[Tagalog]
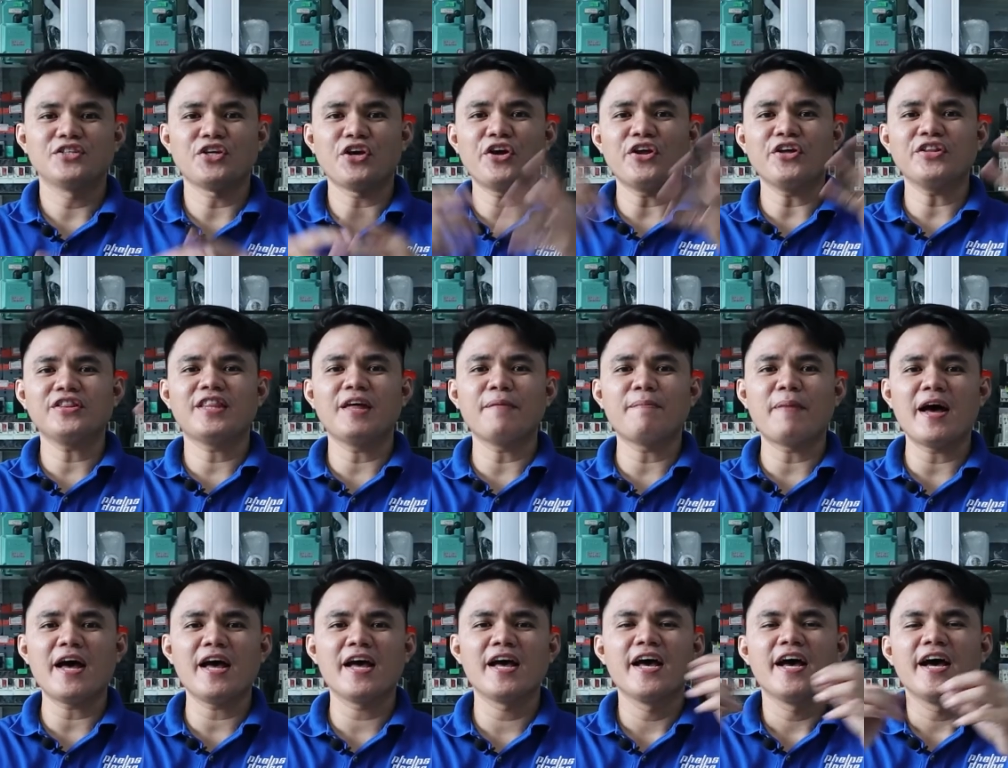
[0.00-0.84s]
So, yun, ba?
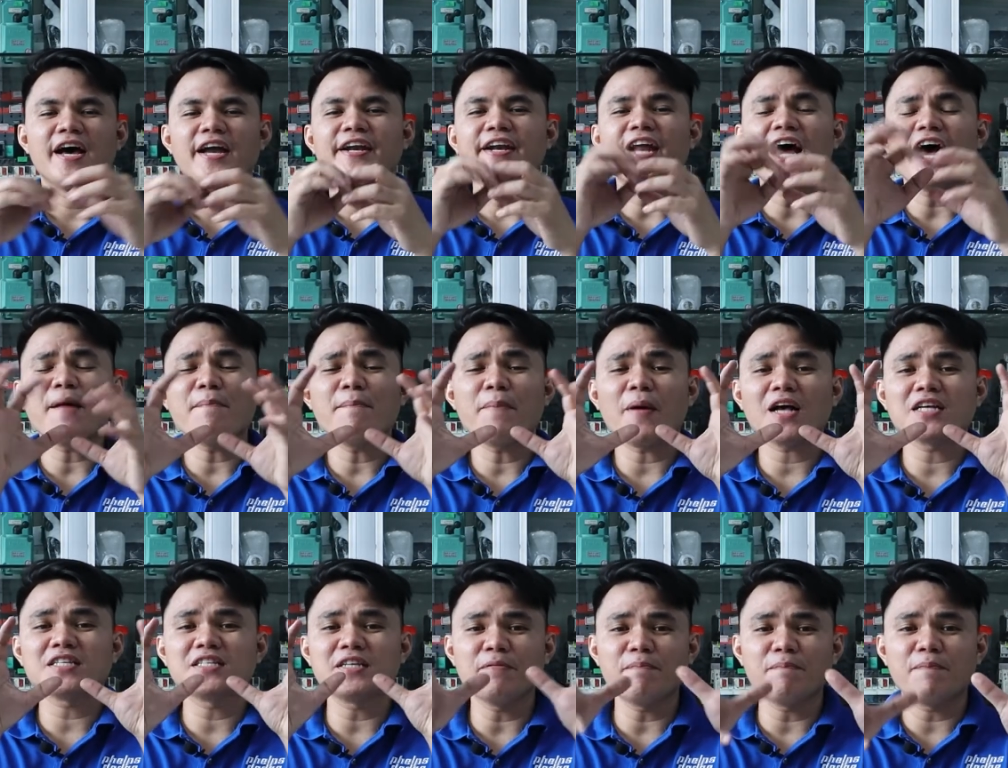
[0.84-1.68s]
Diba?
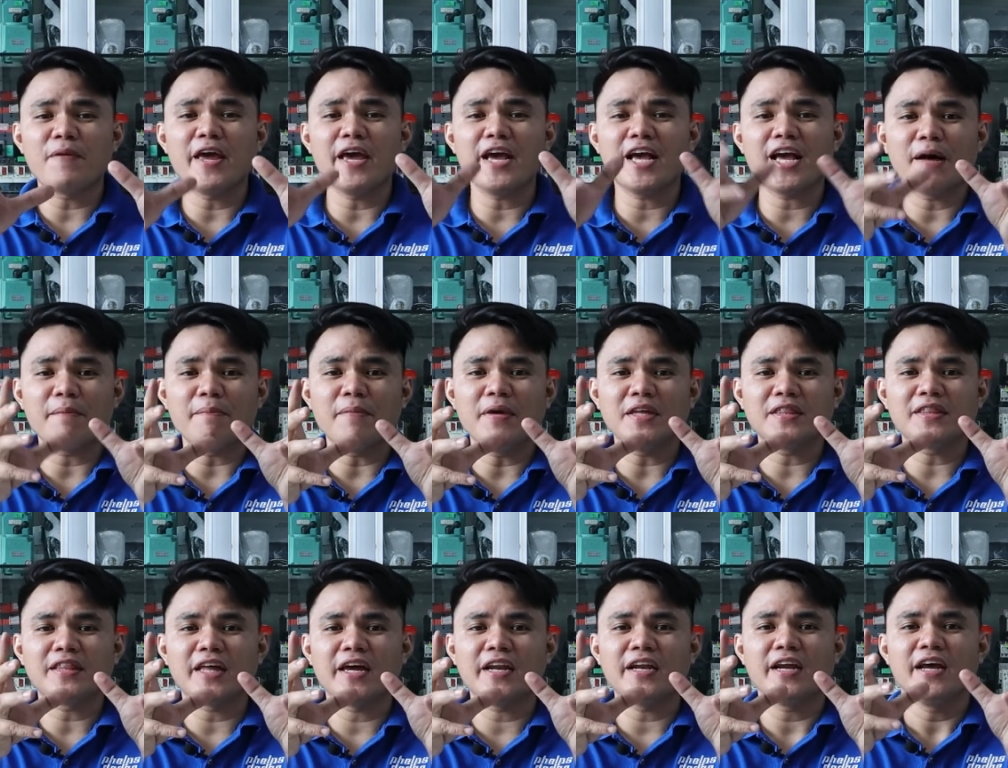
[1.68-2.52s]
Napakasimpleng
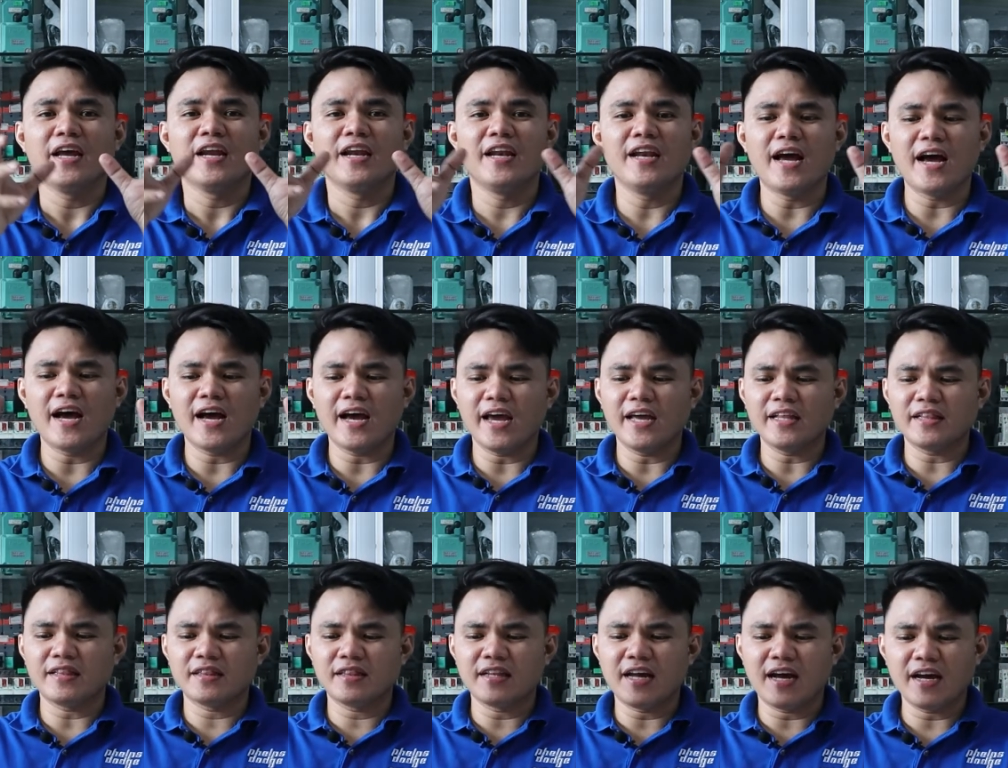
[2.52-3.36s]
gamitin lang
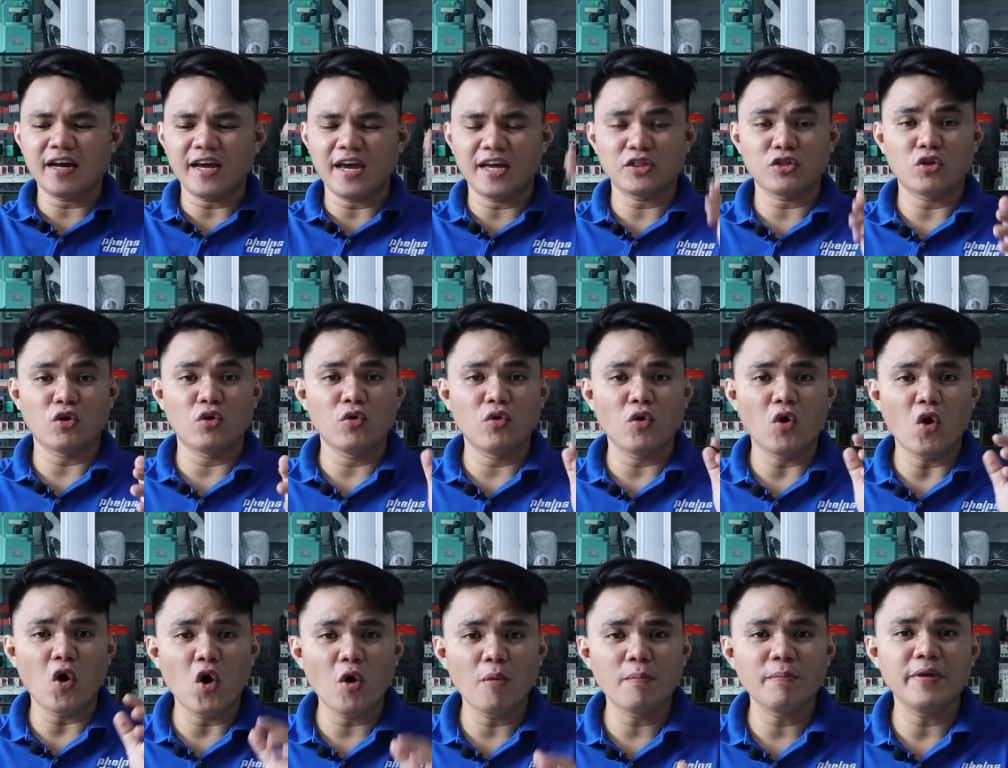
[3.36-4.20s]
it, ng itong
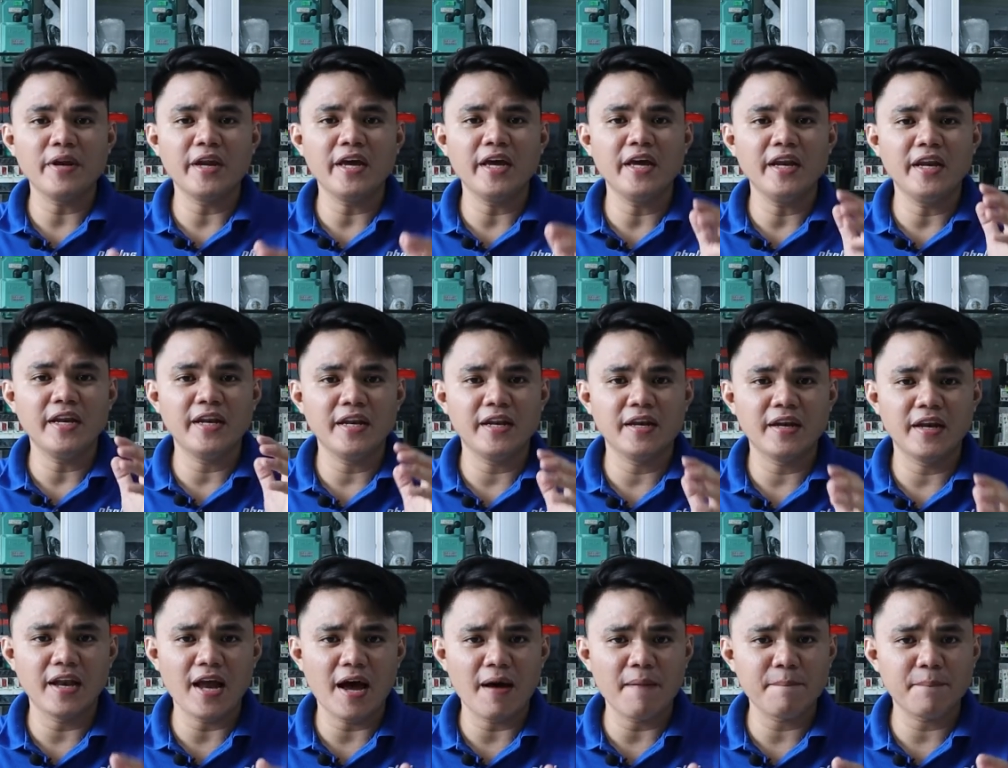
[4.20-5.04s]
Omni
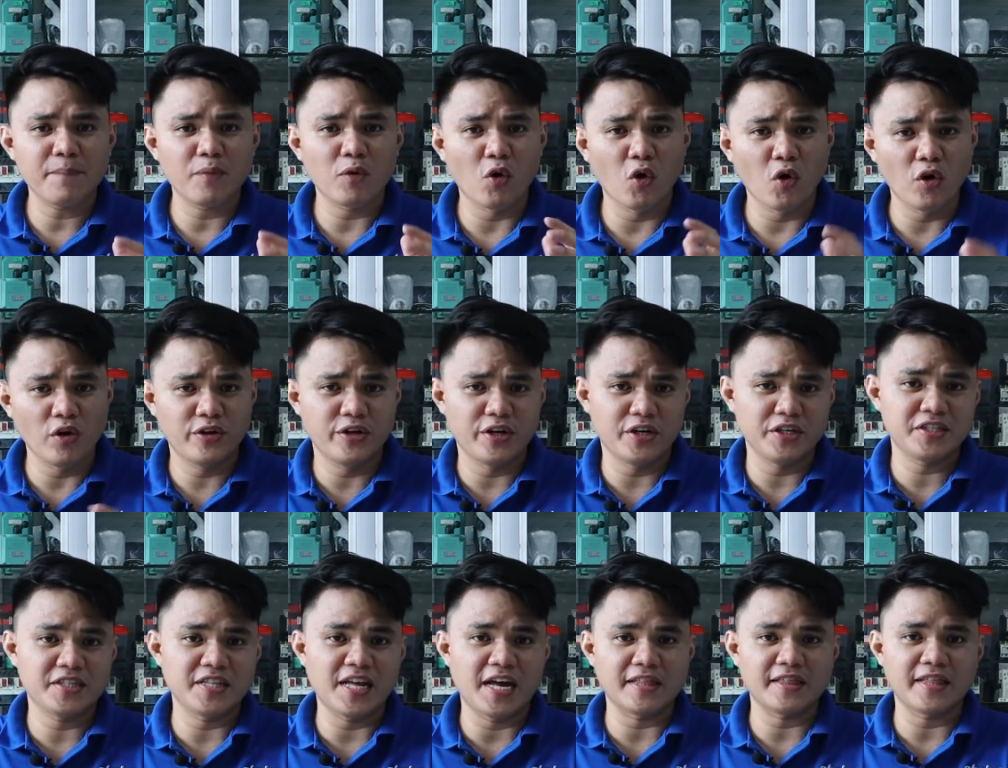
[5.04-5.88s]
lamp
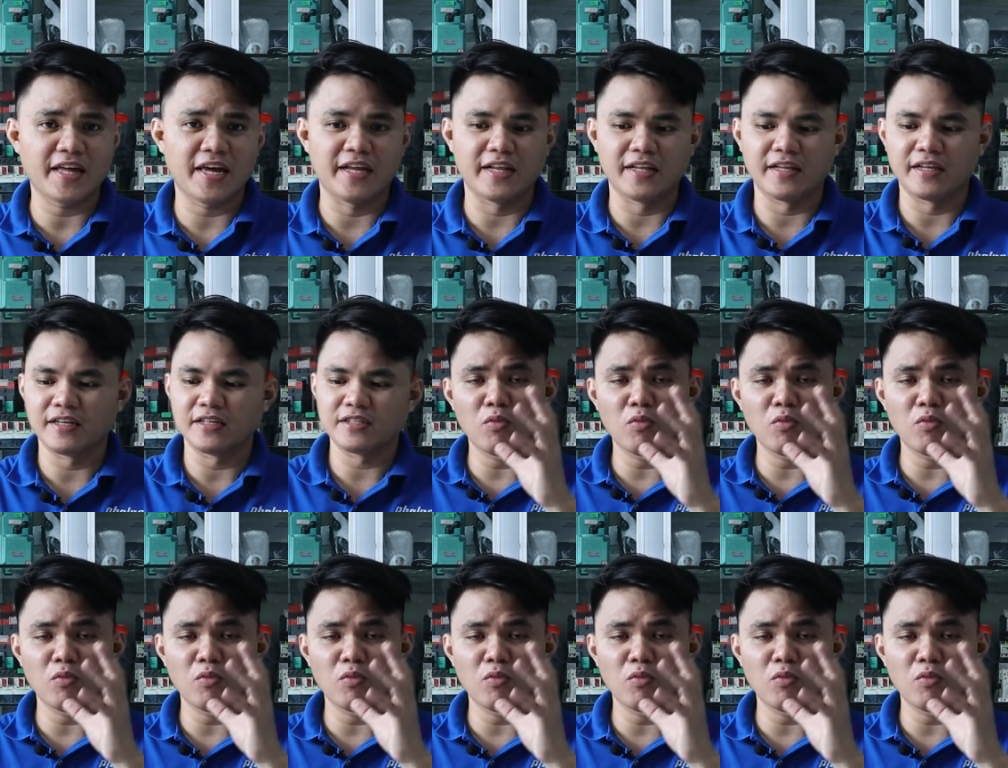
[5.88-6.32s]
holders natin.